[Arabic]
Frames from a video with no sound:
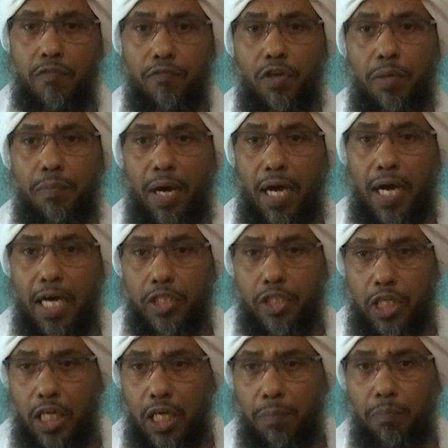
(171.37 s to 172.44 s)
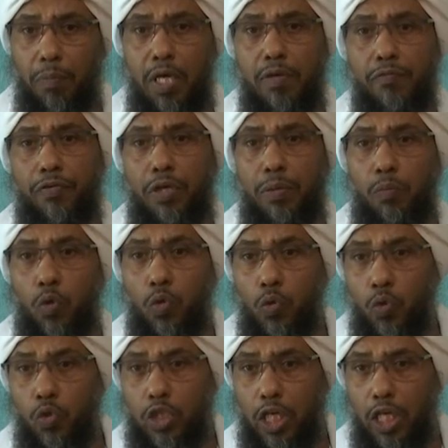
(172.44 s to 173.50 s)
في معاشهم في
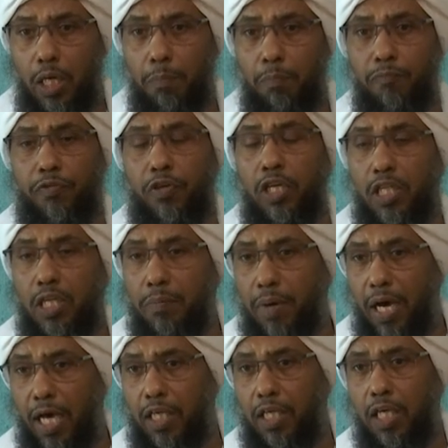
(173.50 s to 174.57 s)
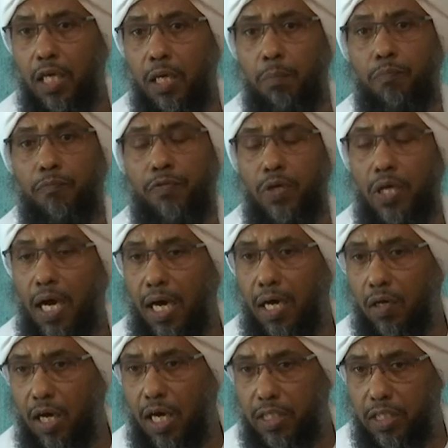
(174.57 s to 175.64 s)
بيوتهم في دمائهم في
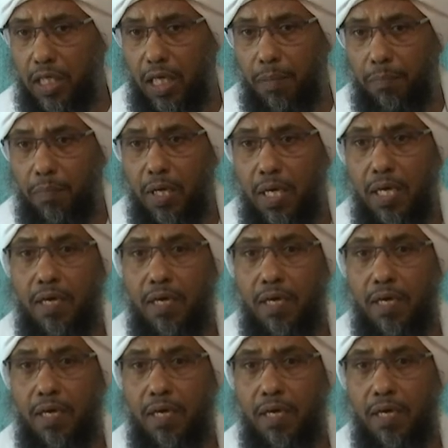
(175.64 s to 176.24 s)
اعراضهم